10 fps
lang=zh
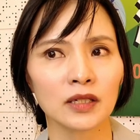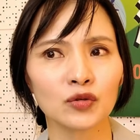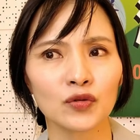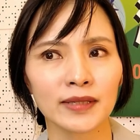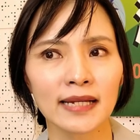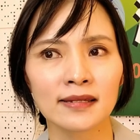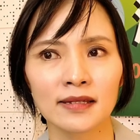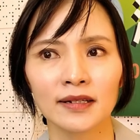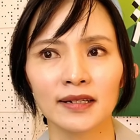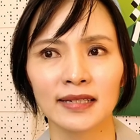是，如果在
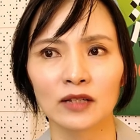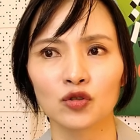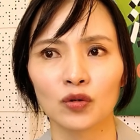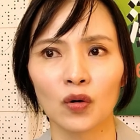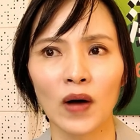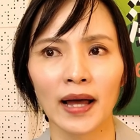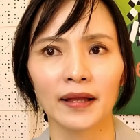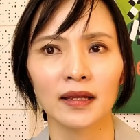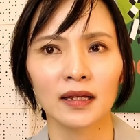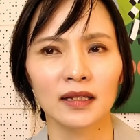私人的场所的
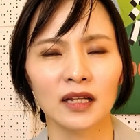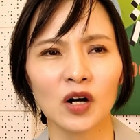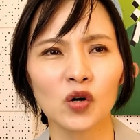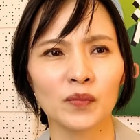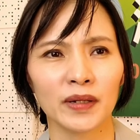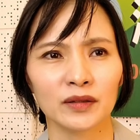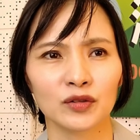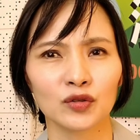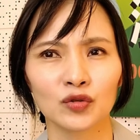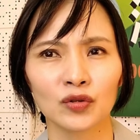话，然后我们
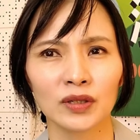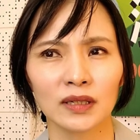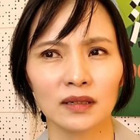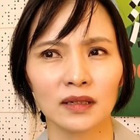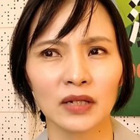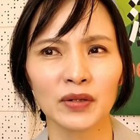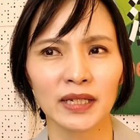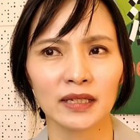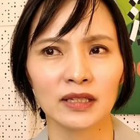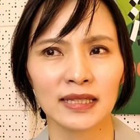就是说，因为
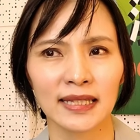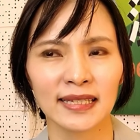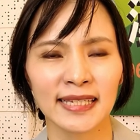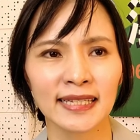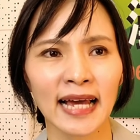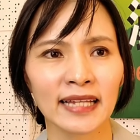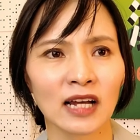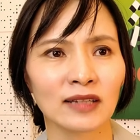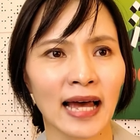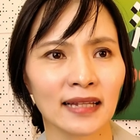你你侵害
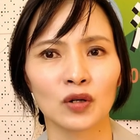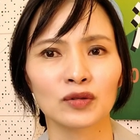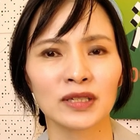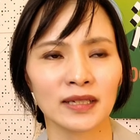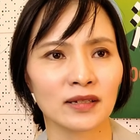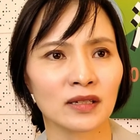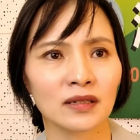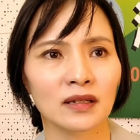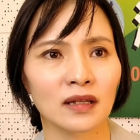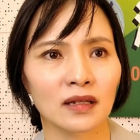到他，同时也
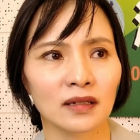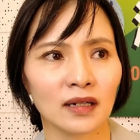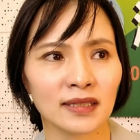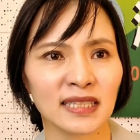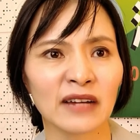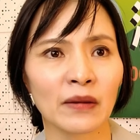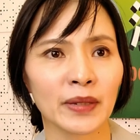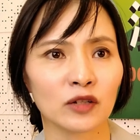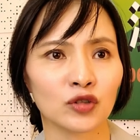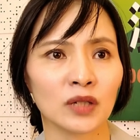是。呃，其他方
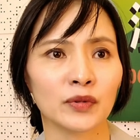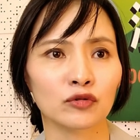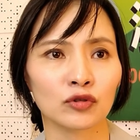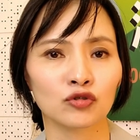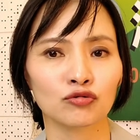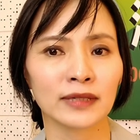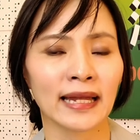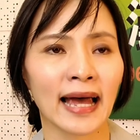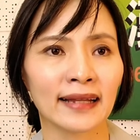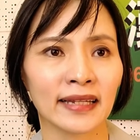面的权利，比如说住宅
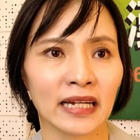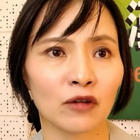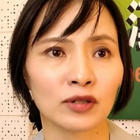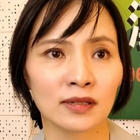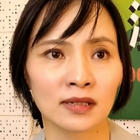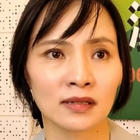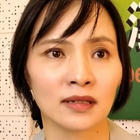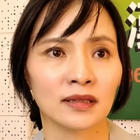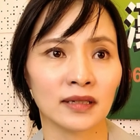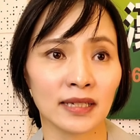的安宁啊，或者是私
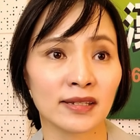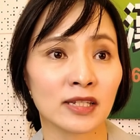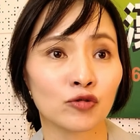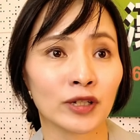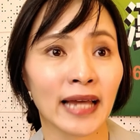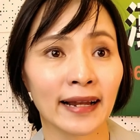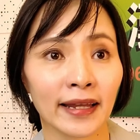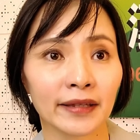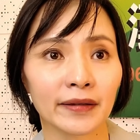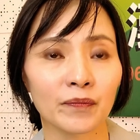人的隐私权那一
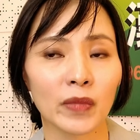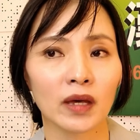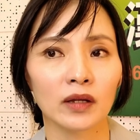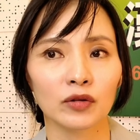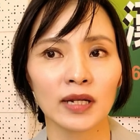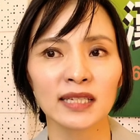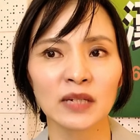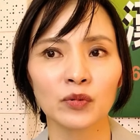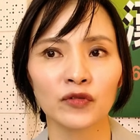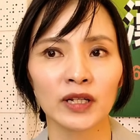类的，嗯，对。然后
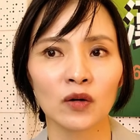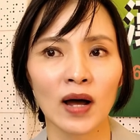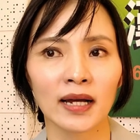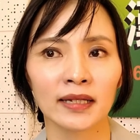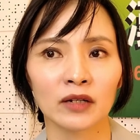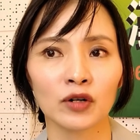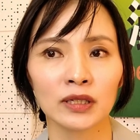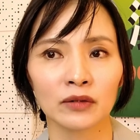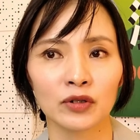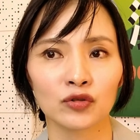这部分的话，可能会
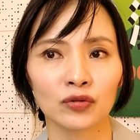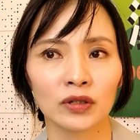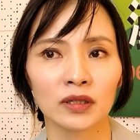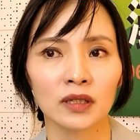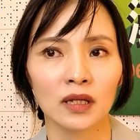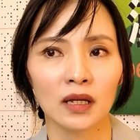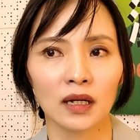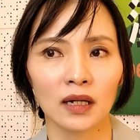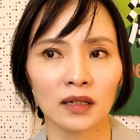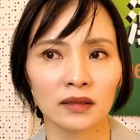认为说，
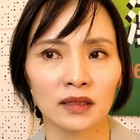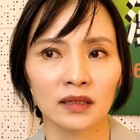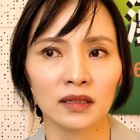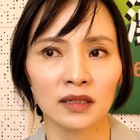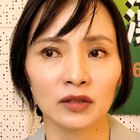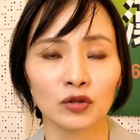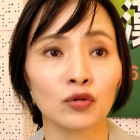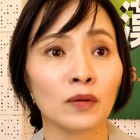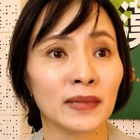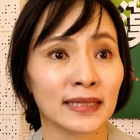嗯，你如
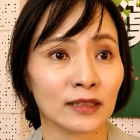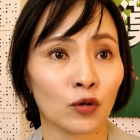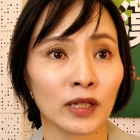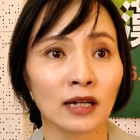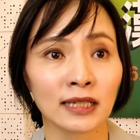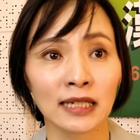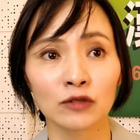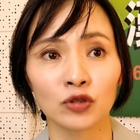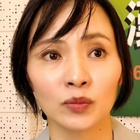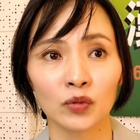果我们回到肖
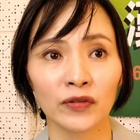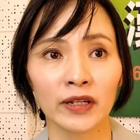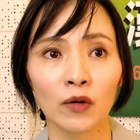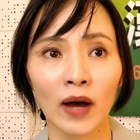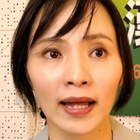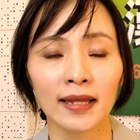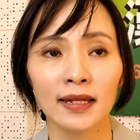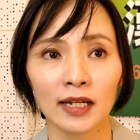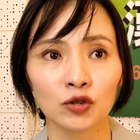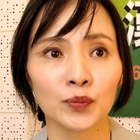像权的部分的话，
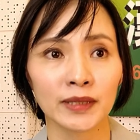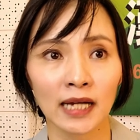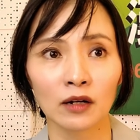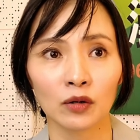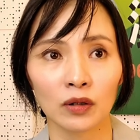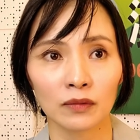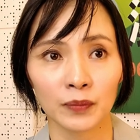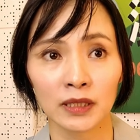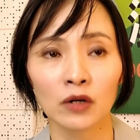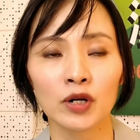那就比较
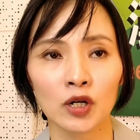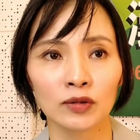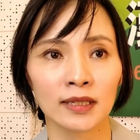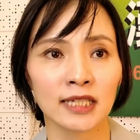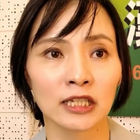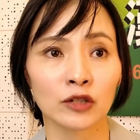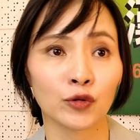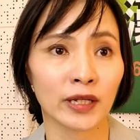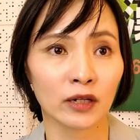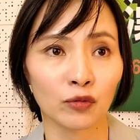比较会构成肖像
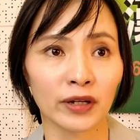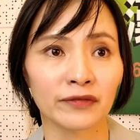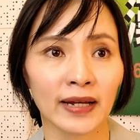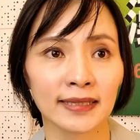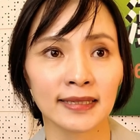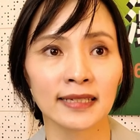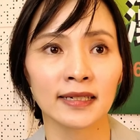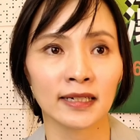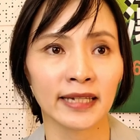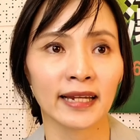权的一个违反，在这
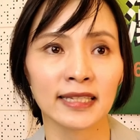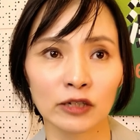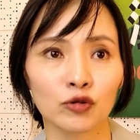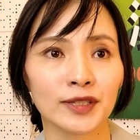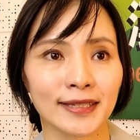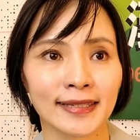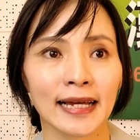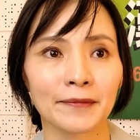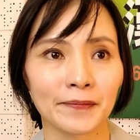个衡量的结果之下，